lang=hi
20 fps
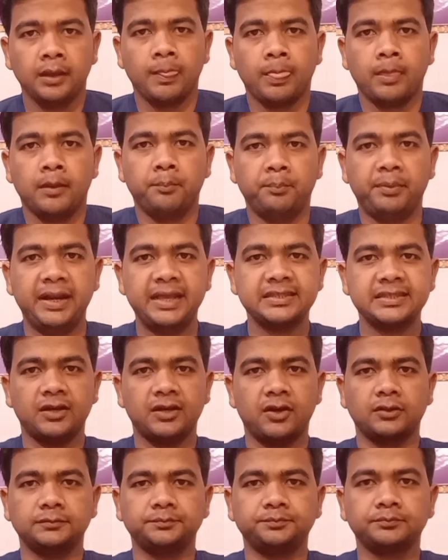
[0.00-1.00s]
प्रेज
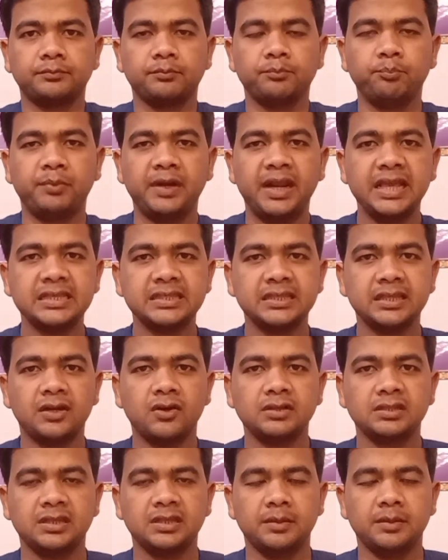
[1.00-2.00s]
अलॉट प्रेज
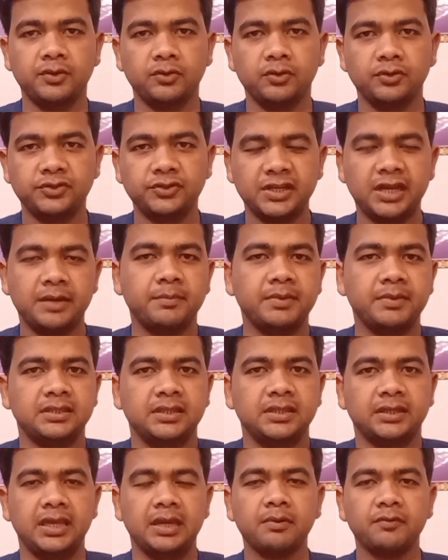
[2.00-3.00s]
अलॉट सभी को जय मसीह
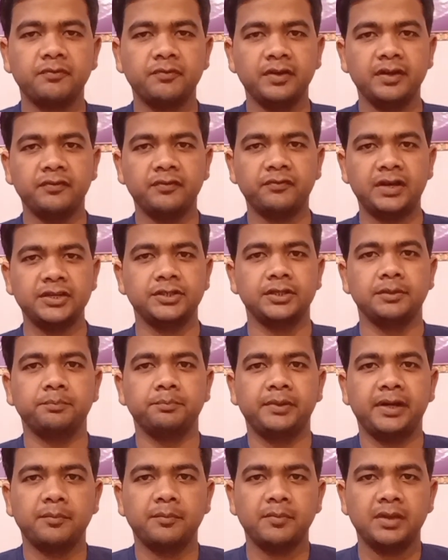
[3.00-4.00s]
की एक बार फिर फास्टिंग
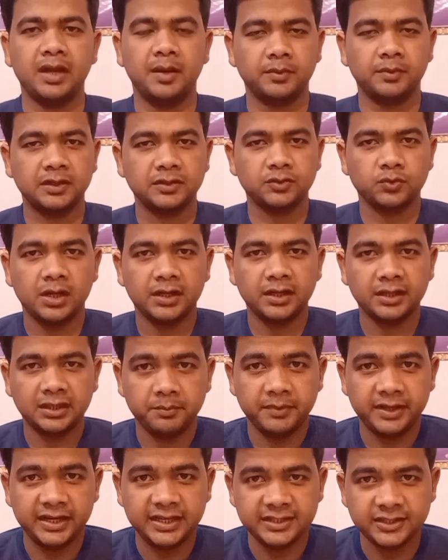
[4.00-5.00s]
प्रेयर में आपका स्वागत है
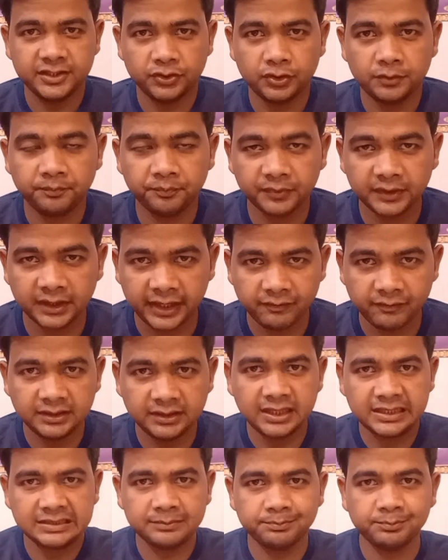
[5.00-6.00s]
मेरे जीजों केवल
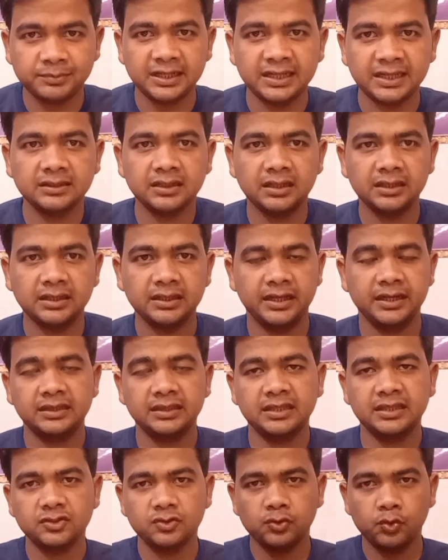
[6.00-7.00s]
दस प्रार्थना यानी कि
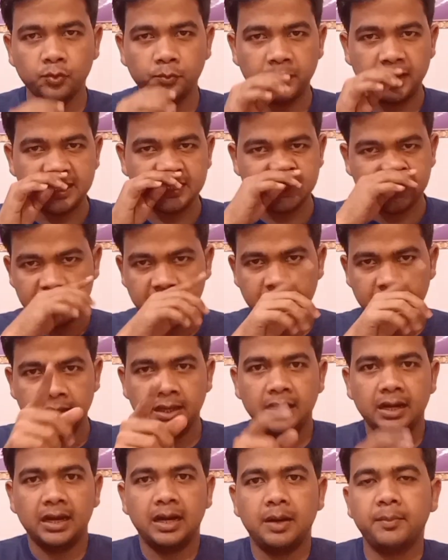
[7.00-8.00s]
दस उपास
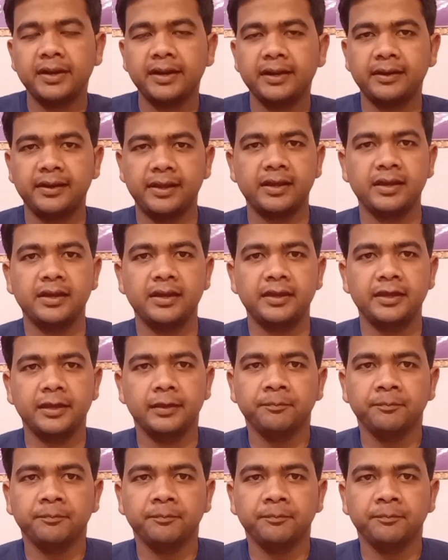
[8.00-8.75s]
हमारे रह गए हैं